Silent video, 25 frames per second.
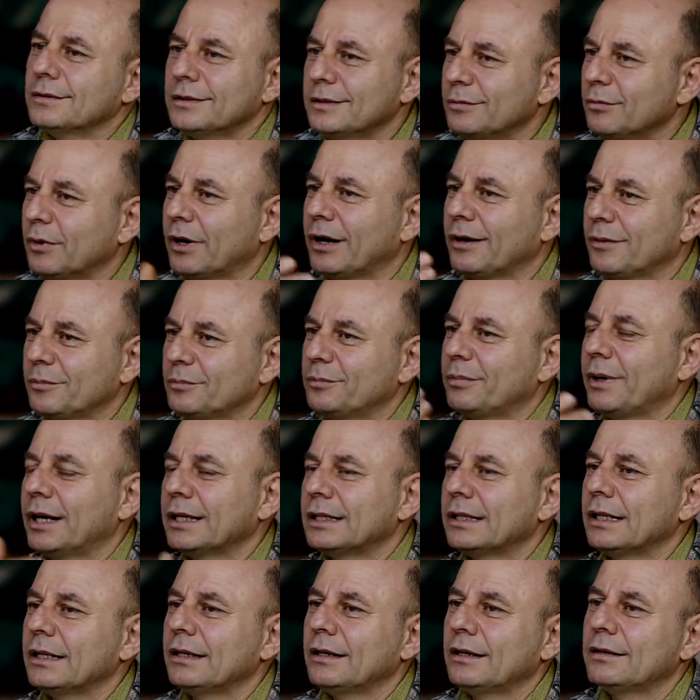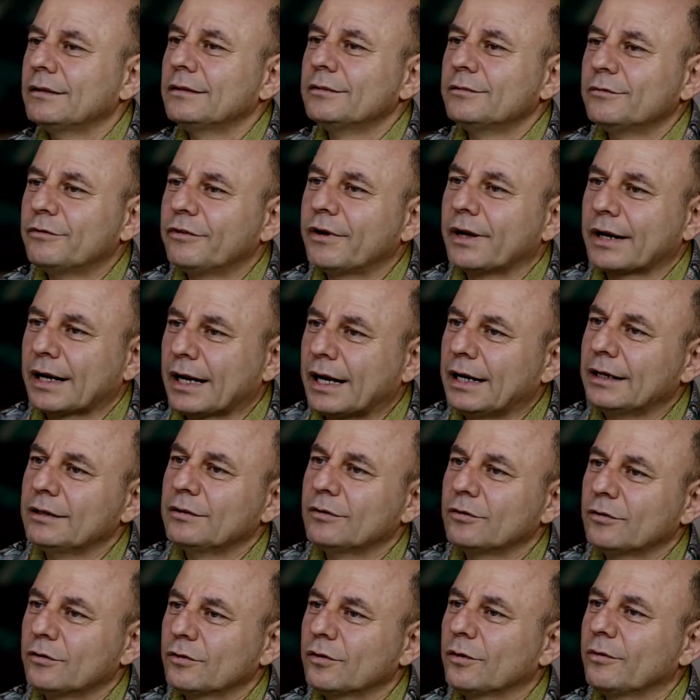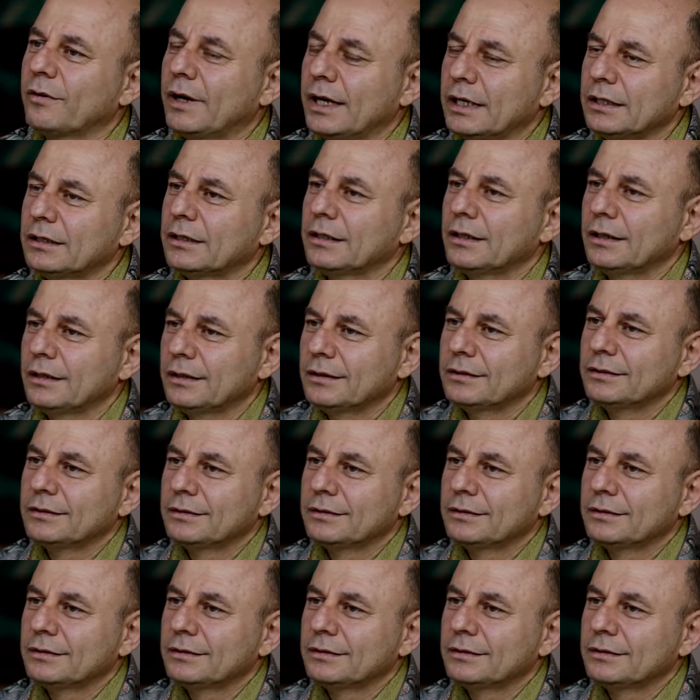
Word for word: immer bei denen im Verein und so weiter